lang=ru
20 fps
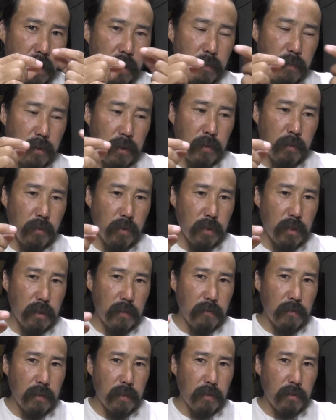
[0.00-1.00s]
потому что
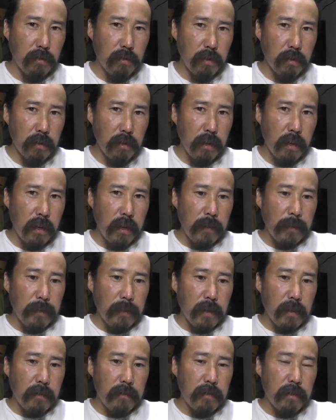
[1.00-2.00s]
водород
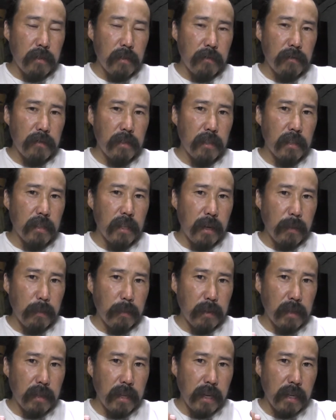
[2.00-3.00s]
всегда
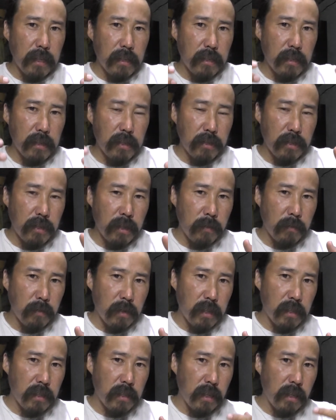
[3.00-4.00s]
пытается с
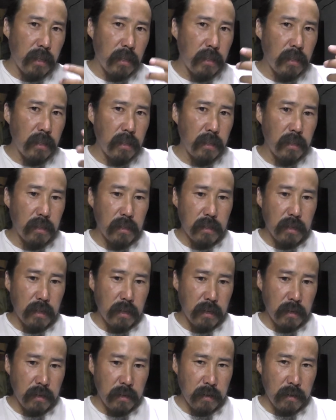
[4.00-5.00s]
чем-то соединиться
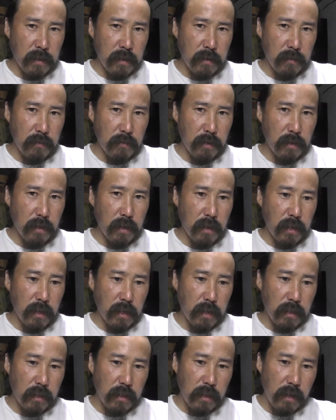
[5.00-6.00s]
вот,
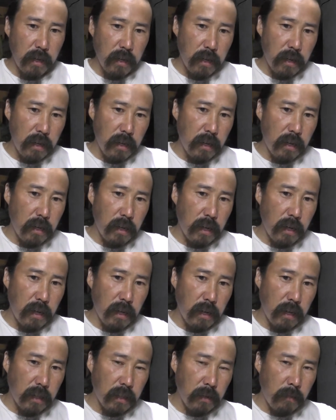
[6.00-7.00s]
э,
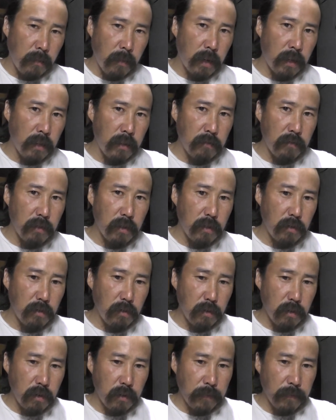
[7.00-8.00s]
атомарный
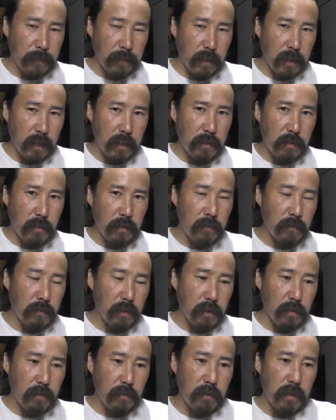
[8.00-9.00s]
водород, катион
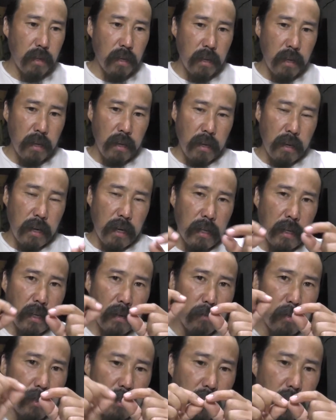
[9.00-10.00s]
водорода, она
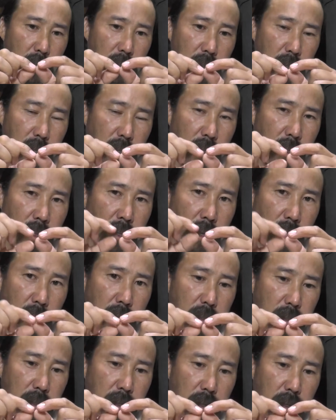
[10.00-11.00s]
быстро
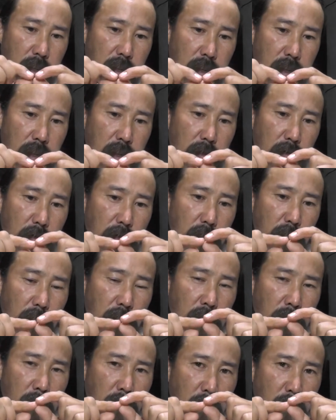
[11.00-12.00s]
соединяется. Вот
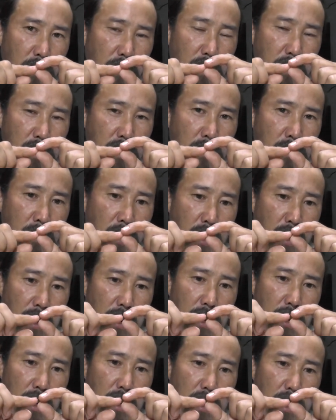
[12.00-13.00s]
таким образом
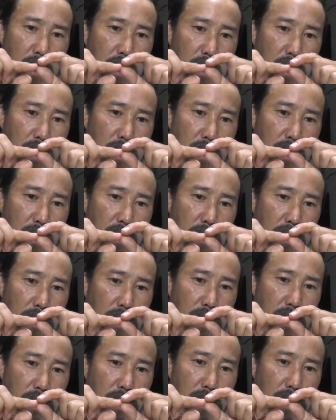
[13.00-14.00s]
э,
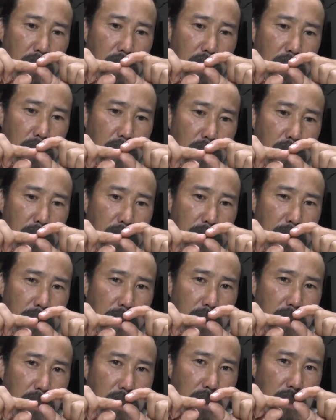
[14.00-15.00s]

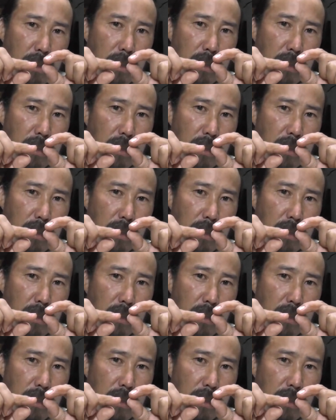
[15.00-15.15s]
этот